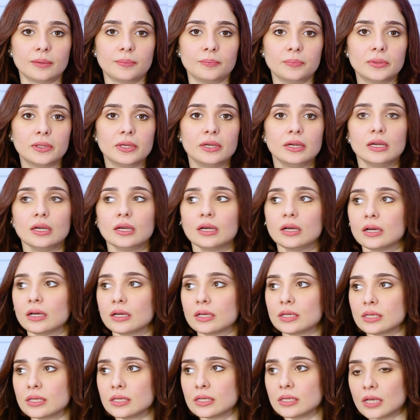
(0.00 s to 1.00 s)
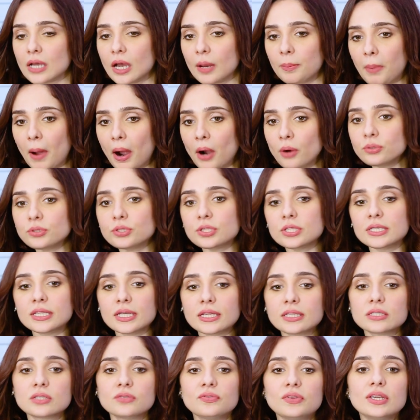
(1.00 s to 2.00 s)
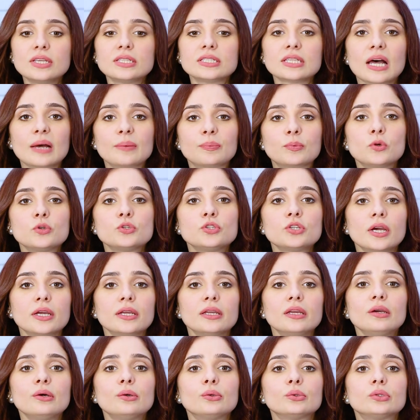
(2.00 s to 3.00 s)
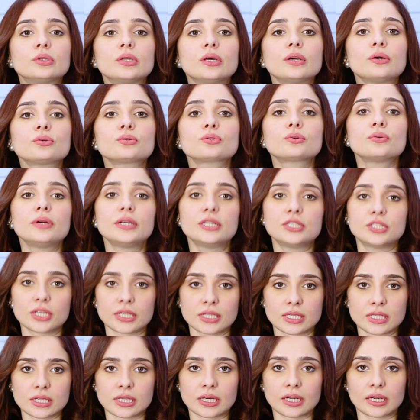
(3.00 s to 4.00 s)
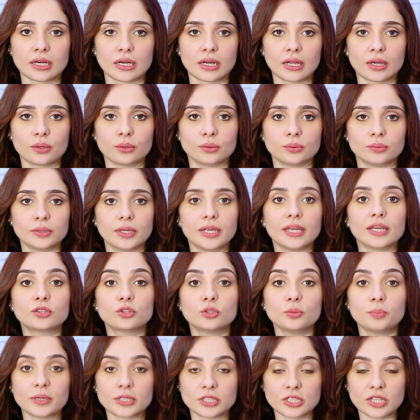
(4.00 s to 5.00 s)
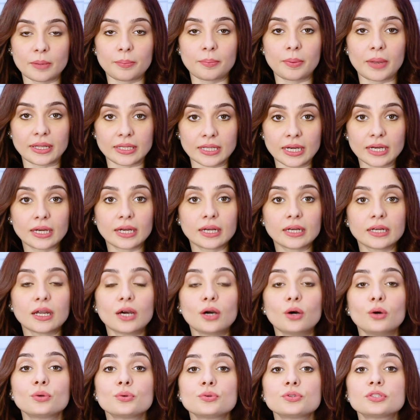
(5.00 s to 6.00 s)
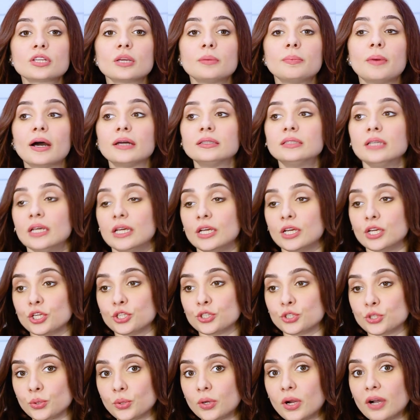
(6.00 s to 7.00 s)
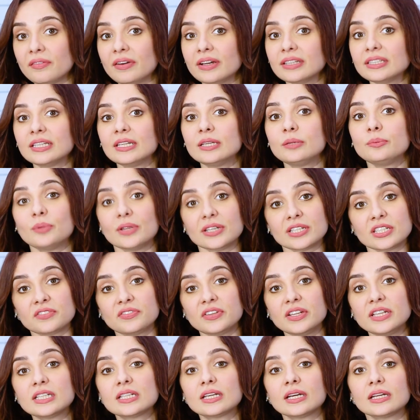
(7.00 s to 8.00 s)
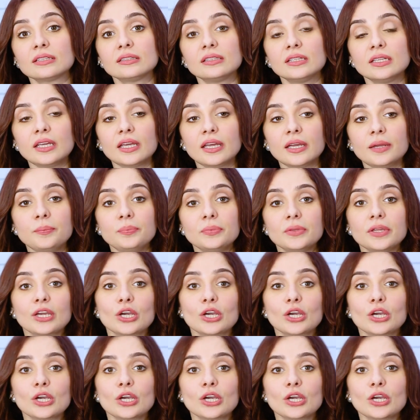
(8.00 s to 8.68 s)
है अबाउट सिक्स वीक्स आपको चाहिए होते हैं उसको एडजस्ट करने को एक तो बच्चा पैदा करना और उसके बाद जो खातन ब्रेस्ट फीड करती हैं